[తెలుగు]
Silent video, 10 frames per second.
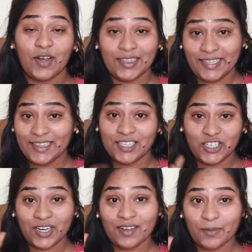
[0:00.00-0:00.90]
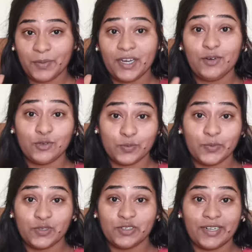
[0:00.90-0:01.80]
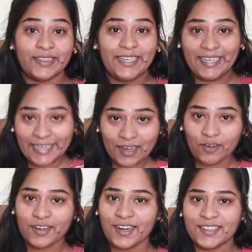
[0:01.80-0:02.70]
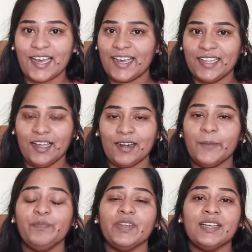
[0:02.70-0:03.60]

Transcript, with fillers: అంతే ఇంత చిన్న కప్కి టూ స్పూన్స్ ఉండాలి తీయగా ఉంటేనే తాగేదాన్ని